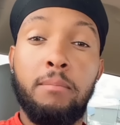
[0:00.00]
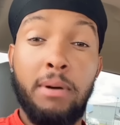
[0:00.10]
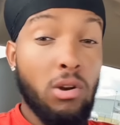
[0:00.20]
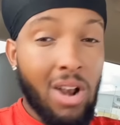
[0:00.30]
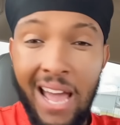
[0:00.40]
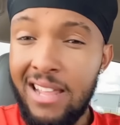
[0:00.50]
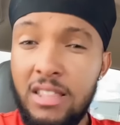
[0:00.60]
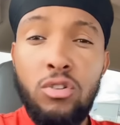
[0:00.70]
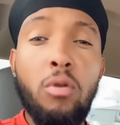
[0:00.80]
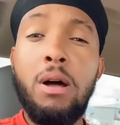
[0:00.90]
Pero la
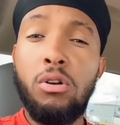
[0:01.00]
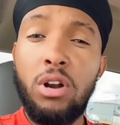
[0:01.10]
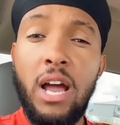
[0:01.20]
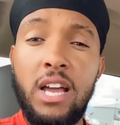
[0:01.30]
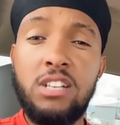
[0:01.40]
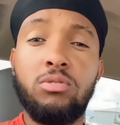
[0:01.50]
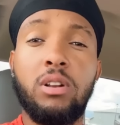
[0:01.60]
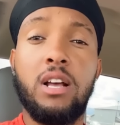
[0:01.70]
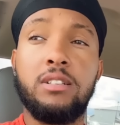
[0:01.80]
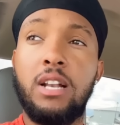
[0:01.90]
gente no valora eso,
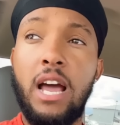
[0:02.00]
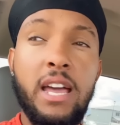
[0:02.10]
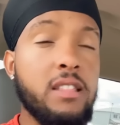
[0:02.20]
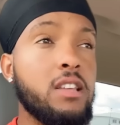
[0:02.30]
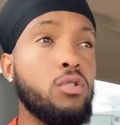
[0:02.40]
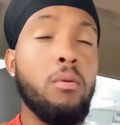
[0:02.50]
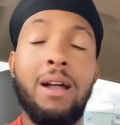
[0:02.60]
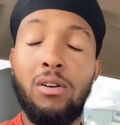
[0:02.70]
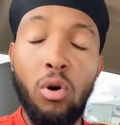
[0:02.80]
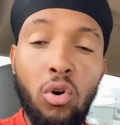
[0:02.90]
raza. La gente no
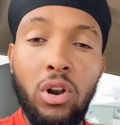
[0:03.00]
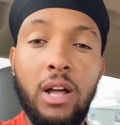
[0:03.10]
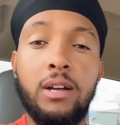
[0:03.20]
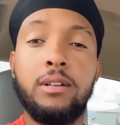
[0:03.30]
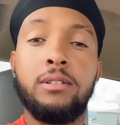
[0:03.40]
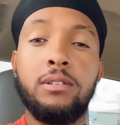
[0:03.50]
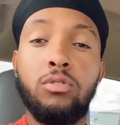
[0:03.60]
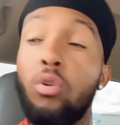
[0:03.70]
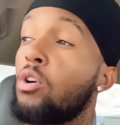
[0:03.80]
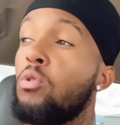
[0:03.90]
valora
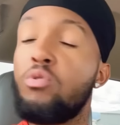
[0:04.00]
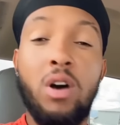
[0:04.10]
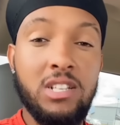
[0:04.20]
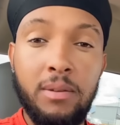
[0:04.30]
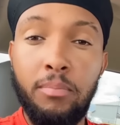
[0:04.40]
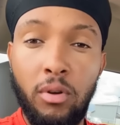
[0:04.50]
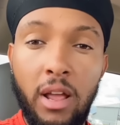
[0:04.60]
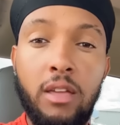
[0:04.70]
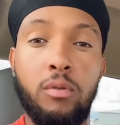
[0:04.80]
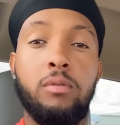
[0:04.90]
lo que uno hace por
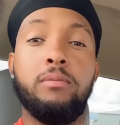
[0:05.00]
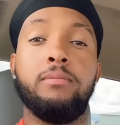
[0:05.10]
ellos.